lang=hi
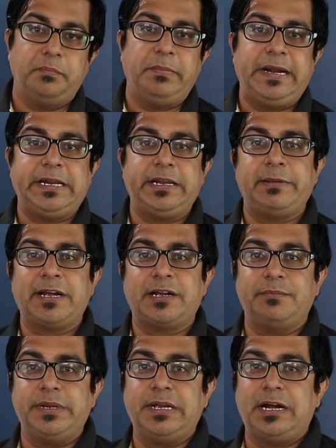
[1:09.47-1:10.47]
बैटरी का
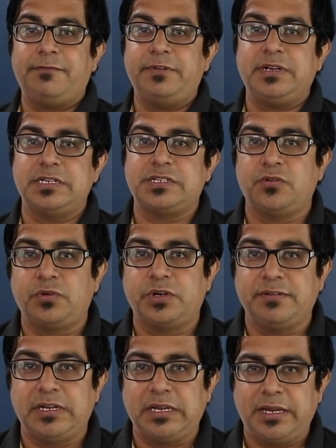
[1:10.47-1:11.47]
बैकअप भी काफ़ी अच्छा होने
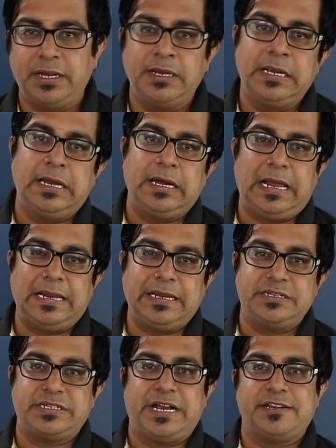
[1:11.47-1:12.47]
वाला है
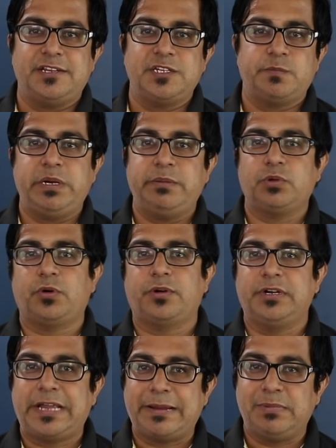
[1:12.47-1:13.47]
हालांकि चार्जिंग स्पीड में थोड़ा
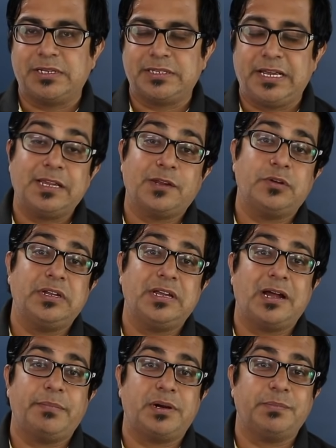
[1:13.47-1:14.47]
सा टाइम लगता है क्योंकि
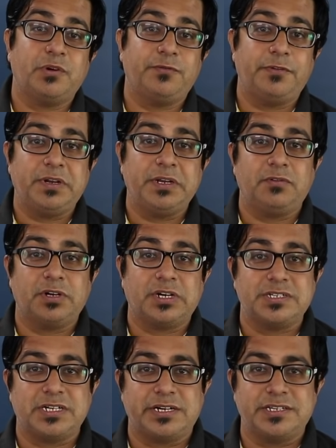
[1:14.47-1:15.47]
यहाँ पर आपको 15 वोट का
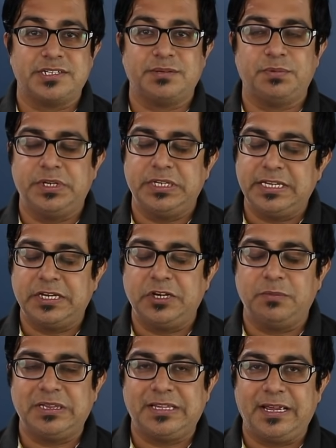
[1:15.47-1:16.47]
चार्जिंग सपोर्ट ही देखने
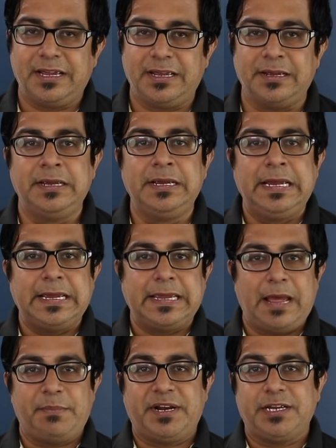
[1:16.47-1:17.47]
को मिलता है
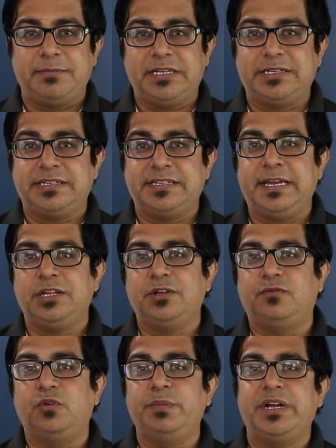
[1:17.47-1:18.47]
कैमरा की बात करते हैं तो
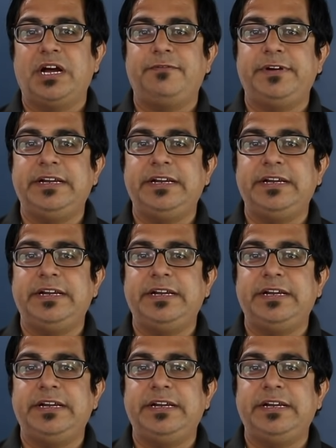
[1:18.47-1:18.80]
वो भी काफ़ी